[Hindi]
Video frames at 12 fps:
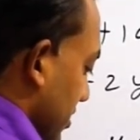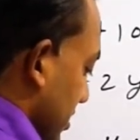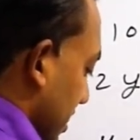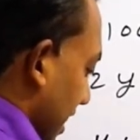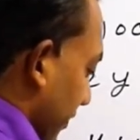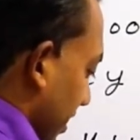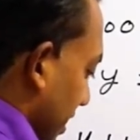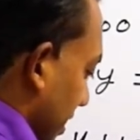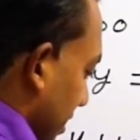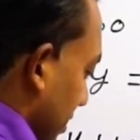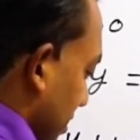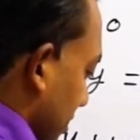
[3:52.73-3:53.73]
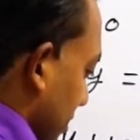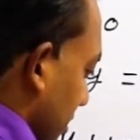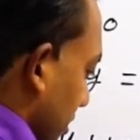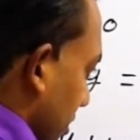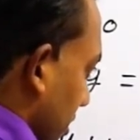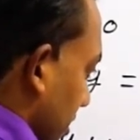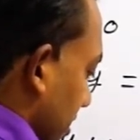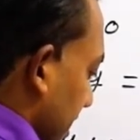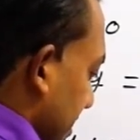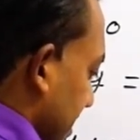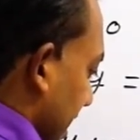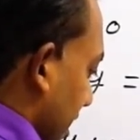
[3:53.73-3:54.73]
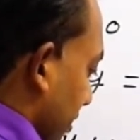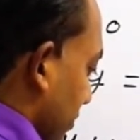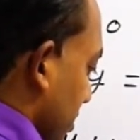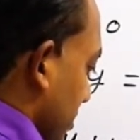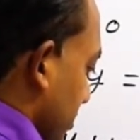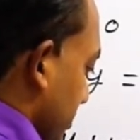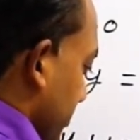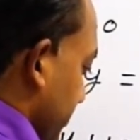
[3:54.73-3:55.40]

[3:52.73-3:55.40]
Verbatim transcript: सेवेंटी ये सेकेंड इक्वेशन